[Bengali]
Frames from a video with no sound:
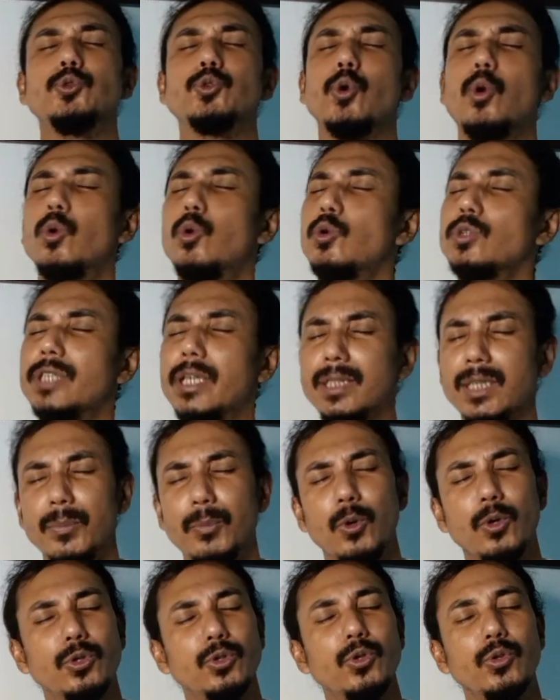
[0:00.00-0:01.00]
সহজ একটা
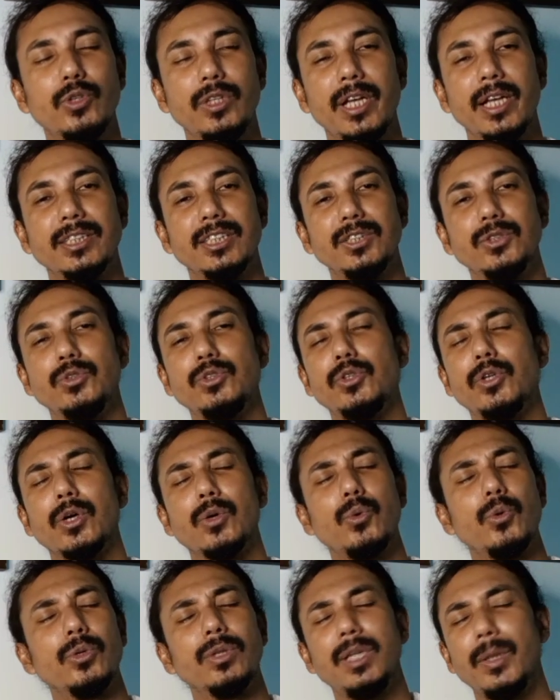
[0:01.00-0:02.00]
পদ্ধতি আছে যদি
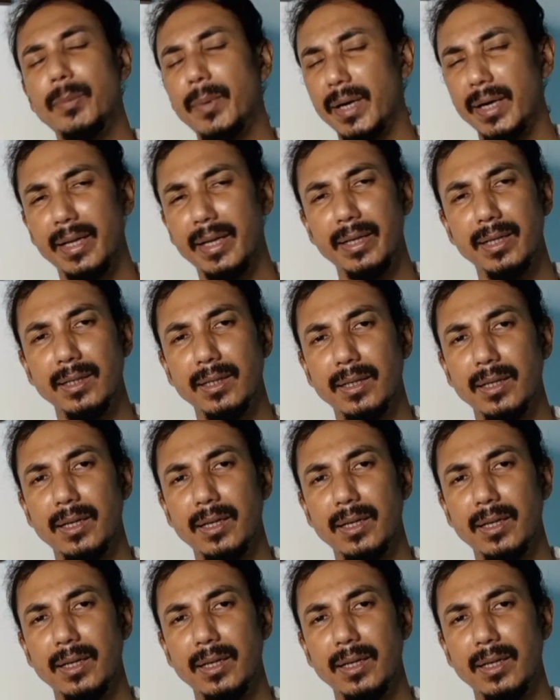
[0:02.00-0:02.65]
ওরা করতে পারেন